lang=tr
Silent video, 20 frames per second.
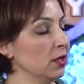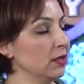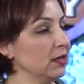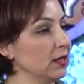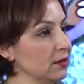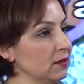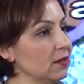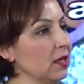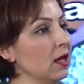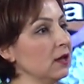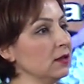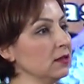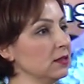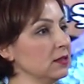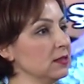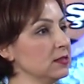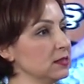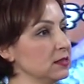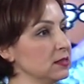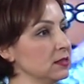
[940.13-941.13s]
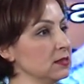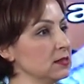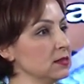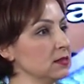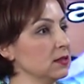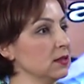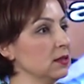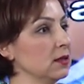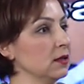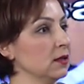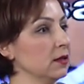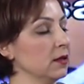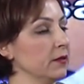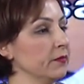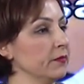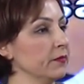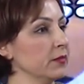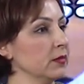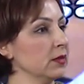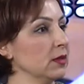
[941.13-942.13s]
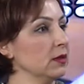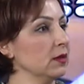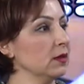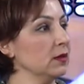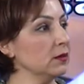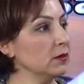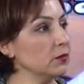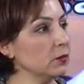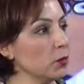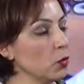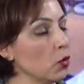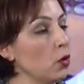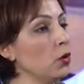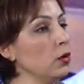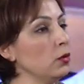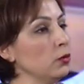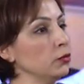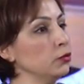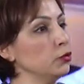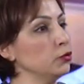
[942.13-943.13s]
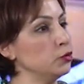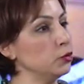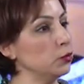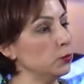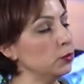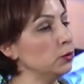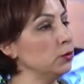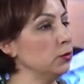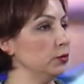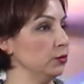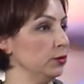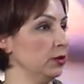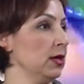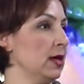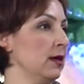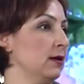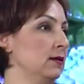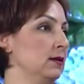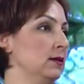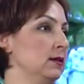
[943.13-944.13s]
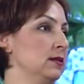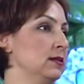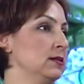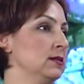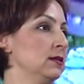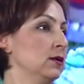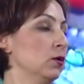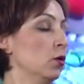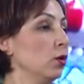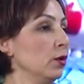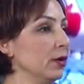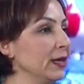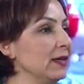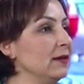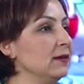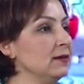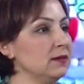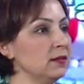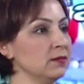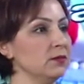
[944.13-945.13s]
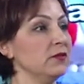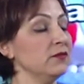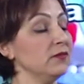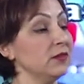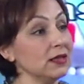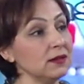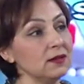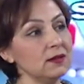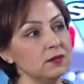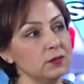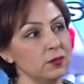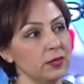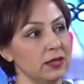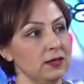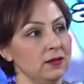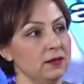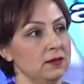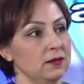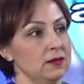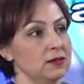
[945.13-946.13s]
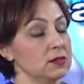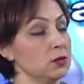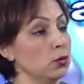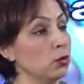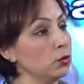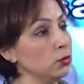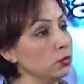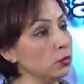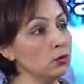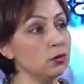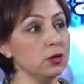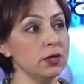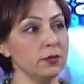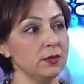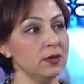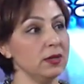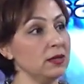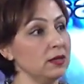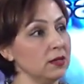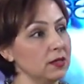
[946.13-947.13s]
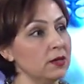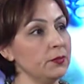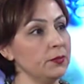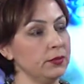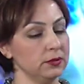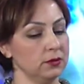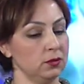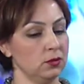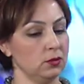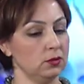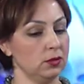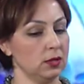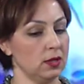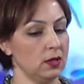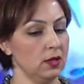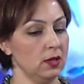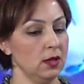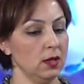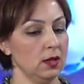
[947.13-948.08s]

Yeter ki siz... E, e, o gücü bulun kendinizde, o eğitimi verin beyninize, o yüklemeyi yapın ona.